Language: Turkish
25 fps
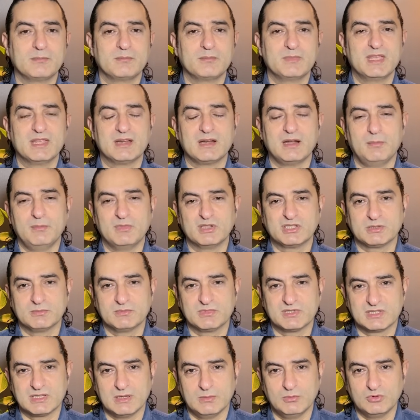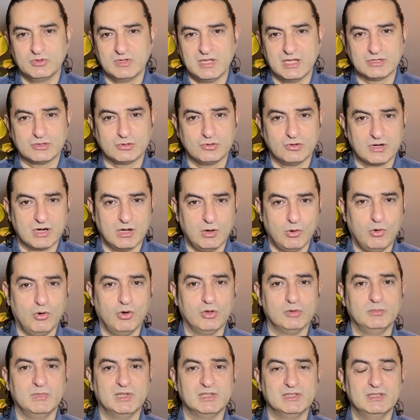Bir amacımız da bundan sonra o
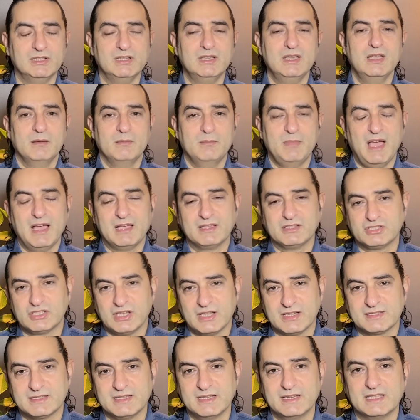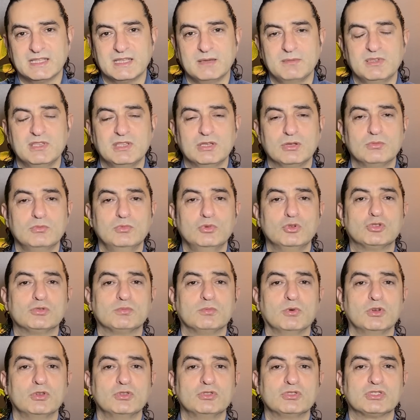olmalı. Ben şahsen 2023
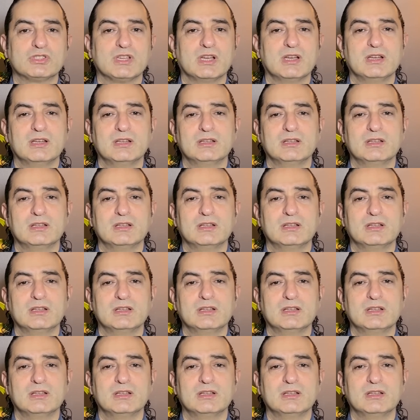boyunca